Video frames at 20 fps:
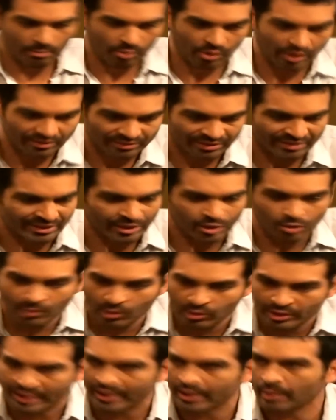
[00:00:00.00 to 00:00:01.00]
que me molesta es que no
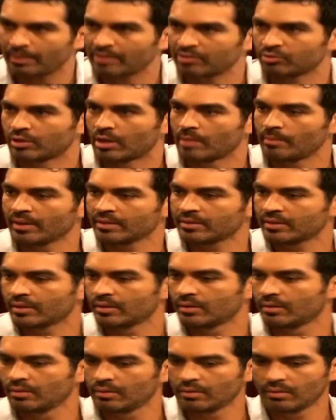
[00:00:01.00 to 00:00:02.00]
me lo dijera
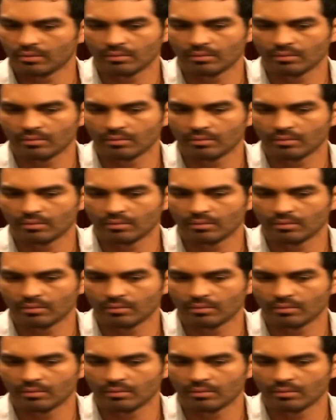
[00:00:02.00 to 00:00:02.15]
personalmente.